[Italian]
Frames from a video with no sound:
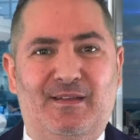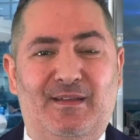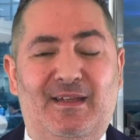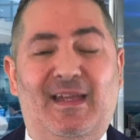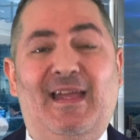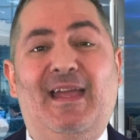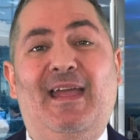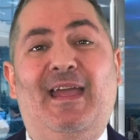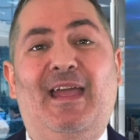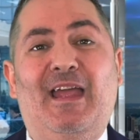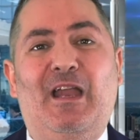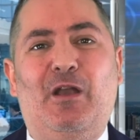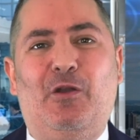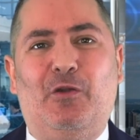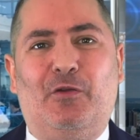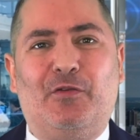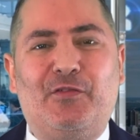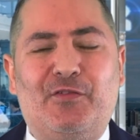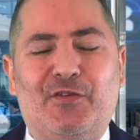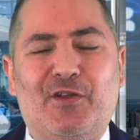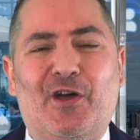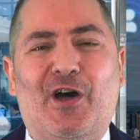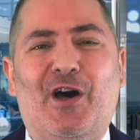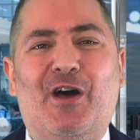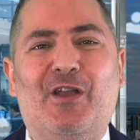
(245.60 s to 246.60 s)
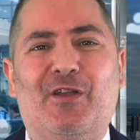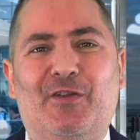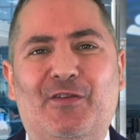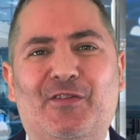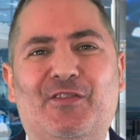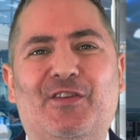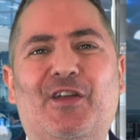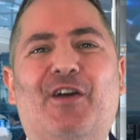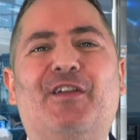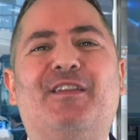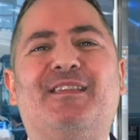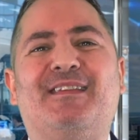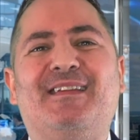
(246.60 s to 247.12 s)
Eh, lo so, lo
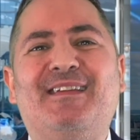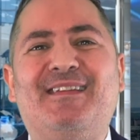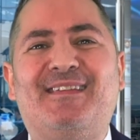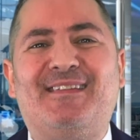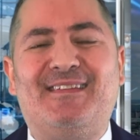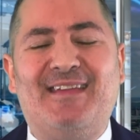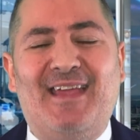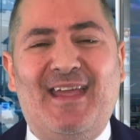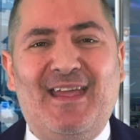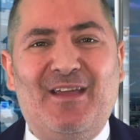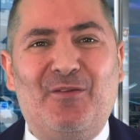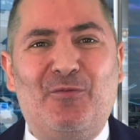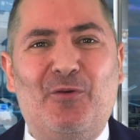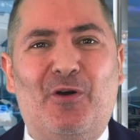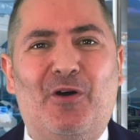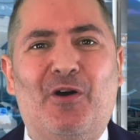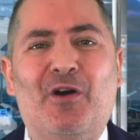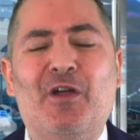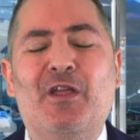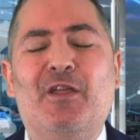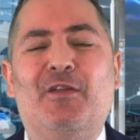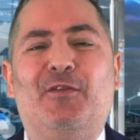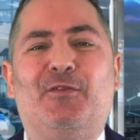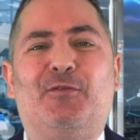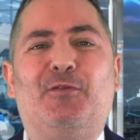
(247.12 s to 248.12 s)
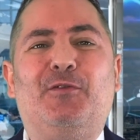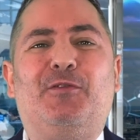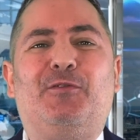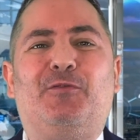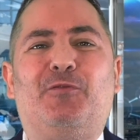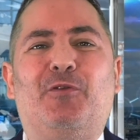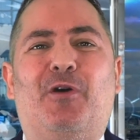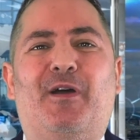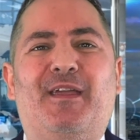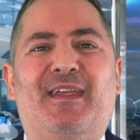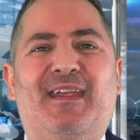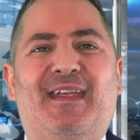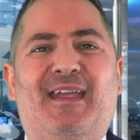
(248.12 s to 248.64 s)
so, ti seguo sui
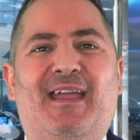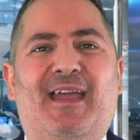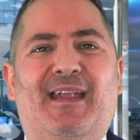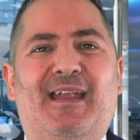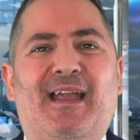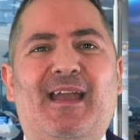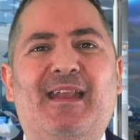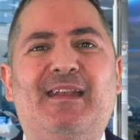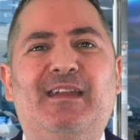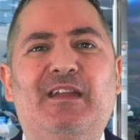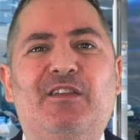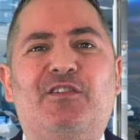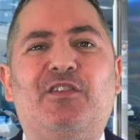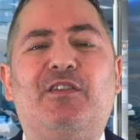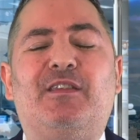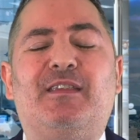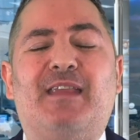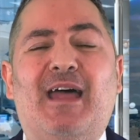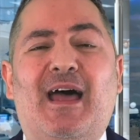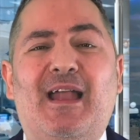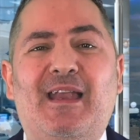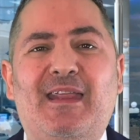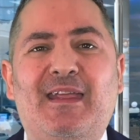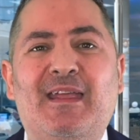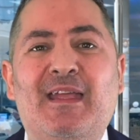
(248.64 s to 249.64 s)
tuoi canali digitali.